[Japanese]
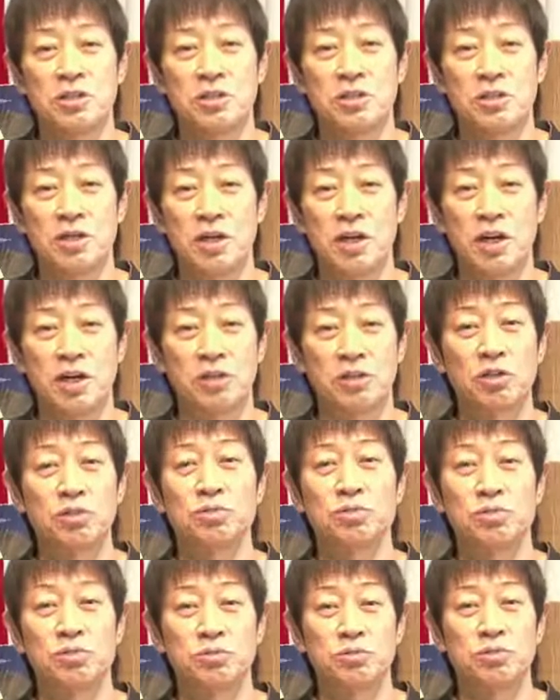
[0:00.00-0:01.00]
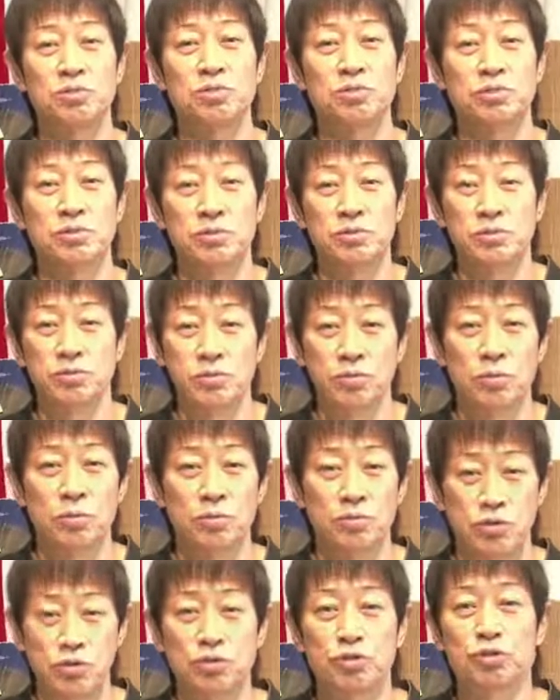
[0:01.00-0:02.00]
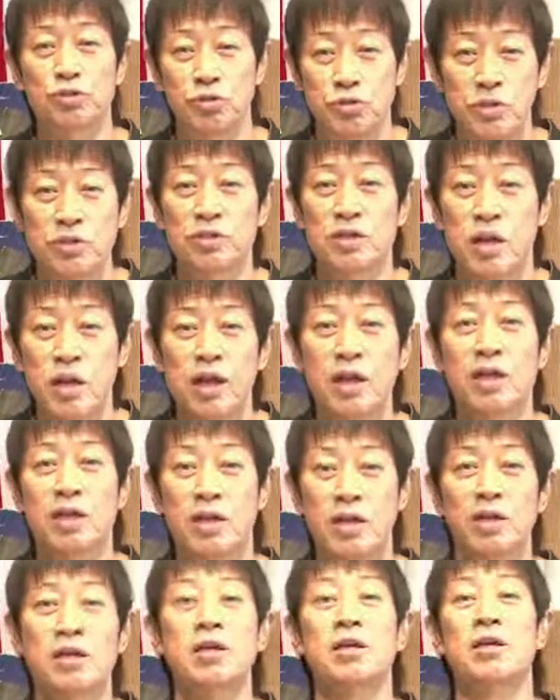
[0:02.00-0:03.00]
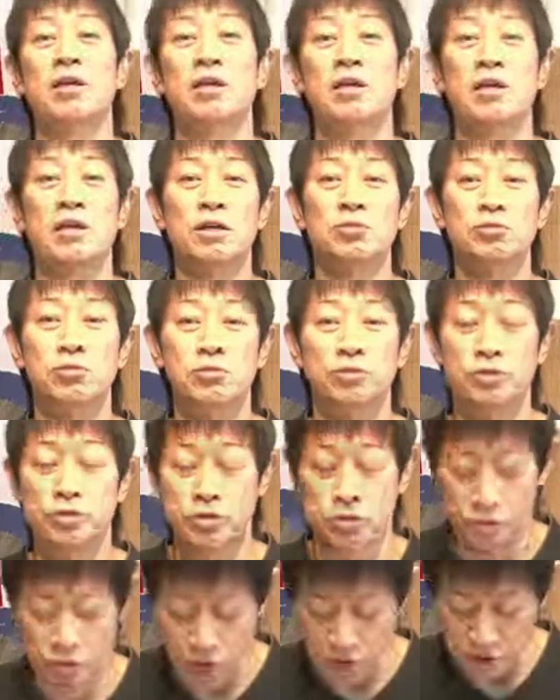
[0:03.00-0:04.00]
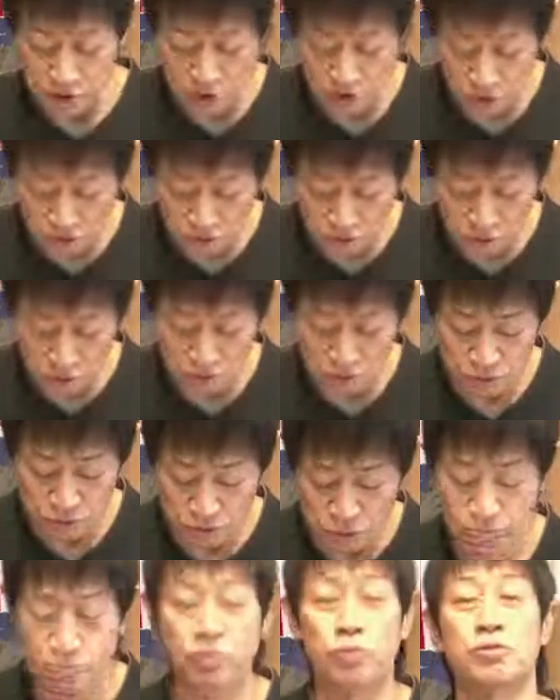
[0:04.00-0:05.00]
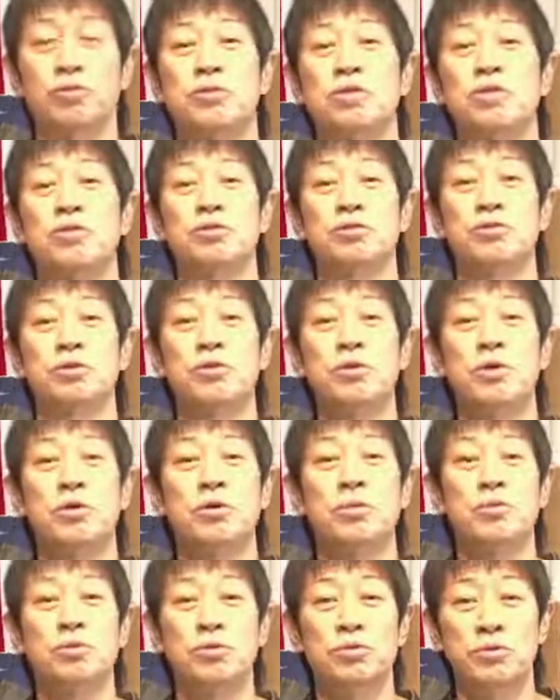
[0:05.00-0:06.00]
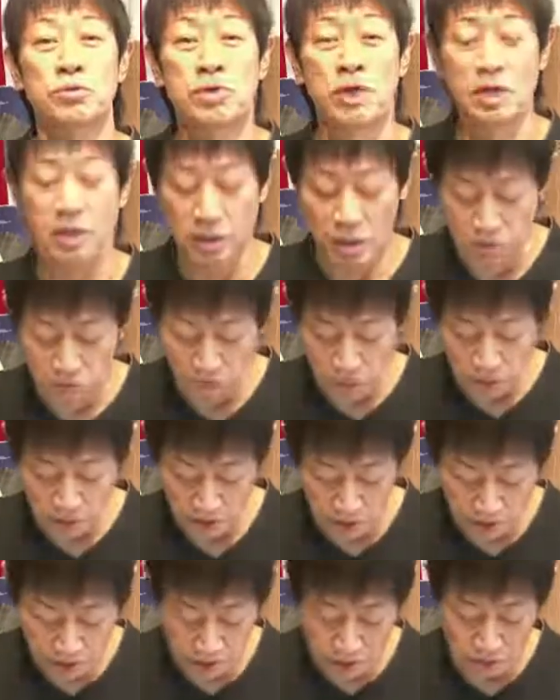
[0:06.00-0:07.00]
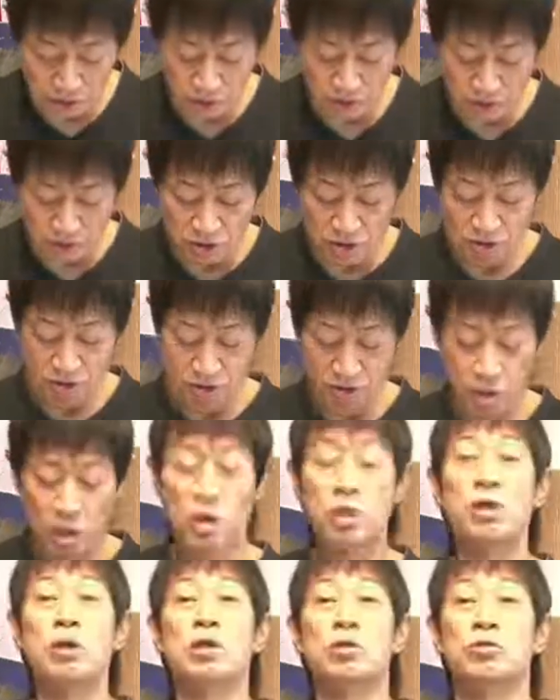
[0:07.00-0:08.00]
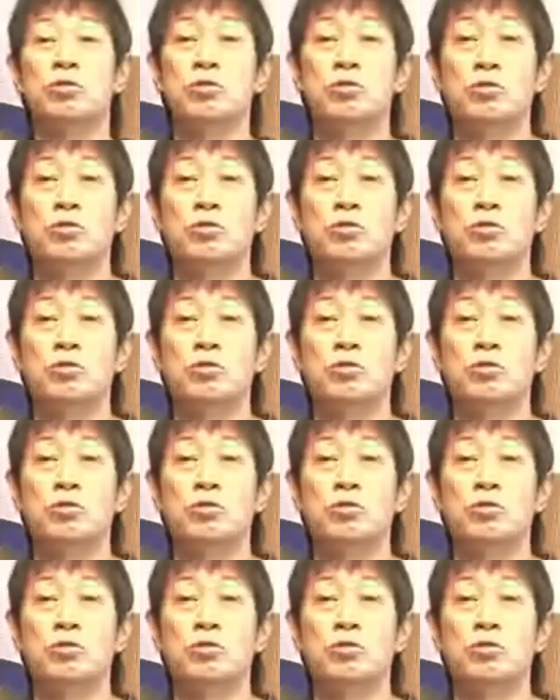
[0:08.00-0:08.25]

空手という武道武術をですね、えー、普及させたいという志を持って活動されてたと言われています。その